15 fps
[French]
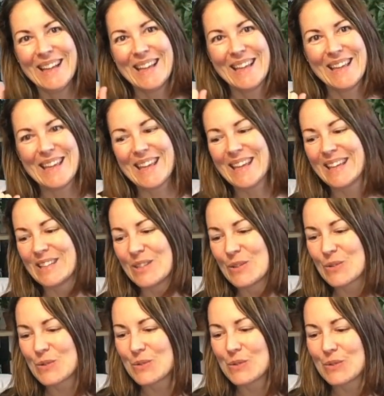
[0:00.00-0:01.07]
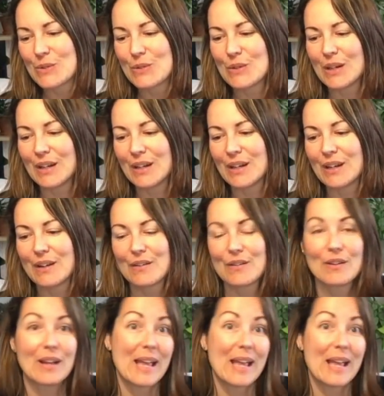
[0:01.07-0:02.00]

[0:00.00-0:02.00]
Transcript: et et du coup, euh,